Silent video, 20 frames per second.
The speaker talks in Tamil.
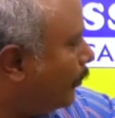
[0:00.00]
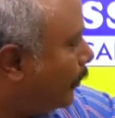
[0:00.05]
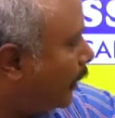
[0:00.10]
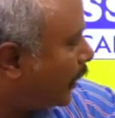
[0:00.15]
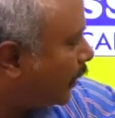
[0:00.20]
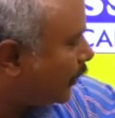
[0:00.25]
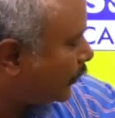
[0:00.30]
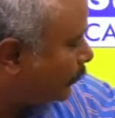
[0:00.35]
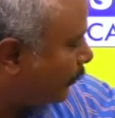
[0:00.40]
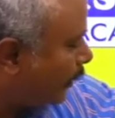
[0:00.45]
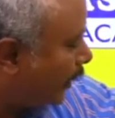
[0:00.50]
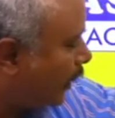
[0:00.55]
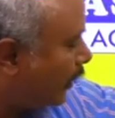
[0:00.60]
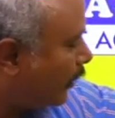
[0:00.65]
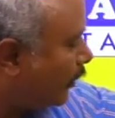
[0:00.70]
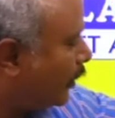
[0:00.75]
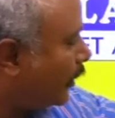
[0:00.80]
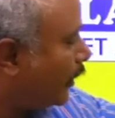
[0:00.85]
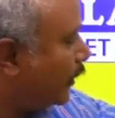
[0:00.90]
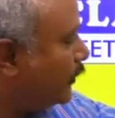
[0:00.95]
மெட்ராஸ்
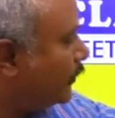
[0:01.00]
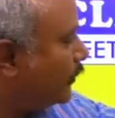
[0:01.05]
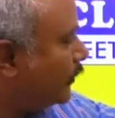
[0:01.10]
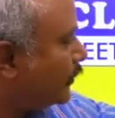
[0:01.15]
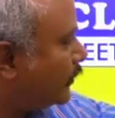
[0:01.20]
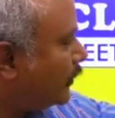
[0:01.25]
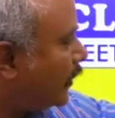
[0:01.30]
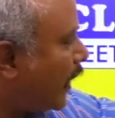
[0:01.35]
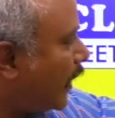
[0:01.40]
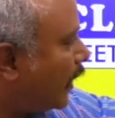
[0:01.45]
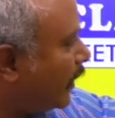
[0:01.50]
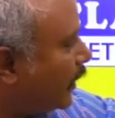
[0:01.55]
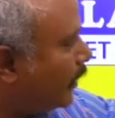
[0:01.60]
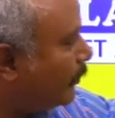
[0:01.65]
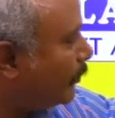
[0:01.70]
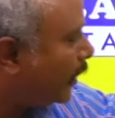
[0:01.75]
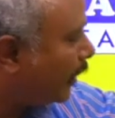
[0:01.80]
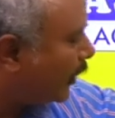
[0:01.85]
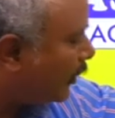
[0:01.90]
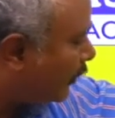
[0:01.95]
மெடிக்கல் காலேஜ் ஸ்டான்லி
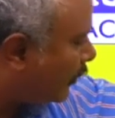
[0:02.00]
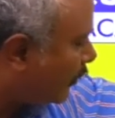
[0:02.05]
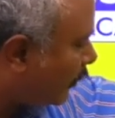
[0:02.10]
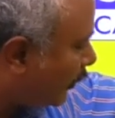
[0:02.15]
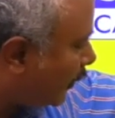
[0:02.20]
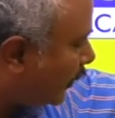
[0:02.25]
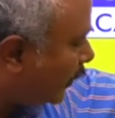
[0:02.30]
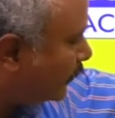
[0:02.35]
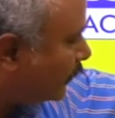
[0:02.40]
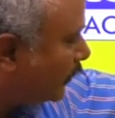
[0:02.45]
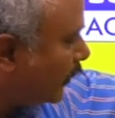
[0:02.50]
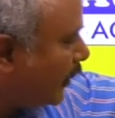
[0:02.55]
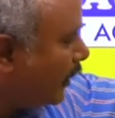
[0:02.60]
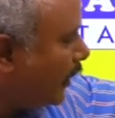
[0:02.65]
மெடிக்கல் காலேஜ்